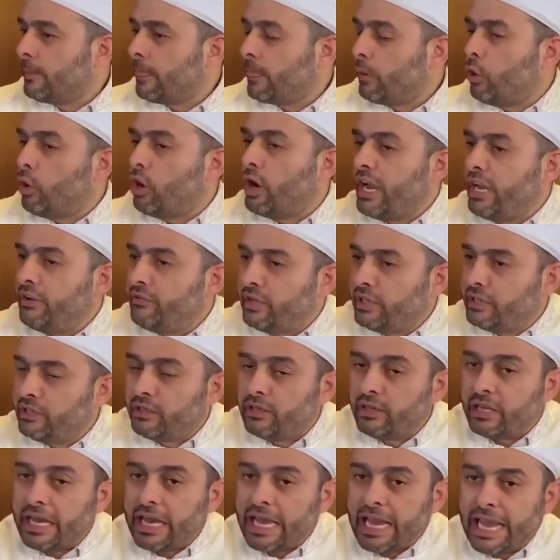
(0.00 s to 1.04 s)
O
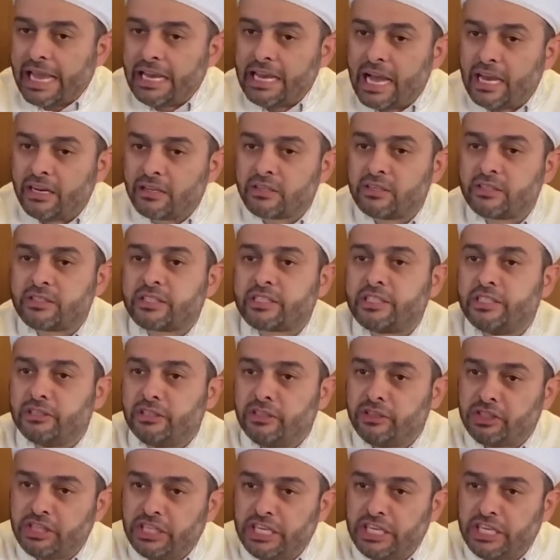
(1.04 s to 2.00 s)
evin helal rızkını,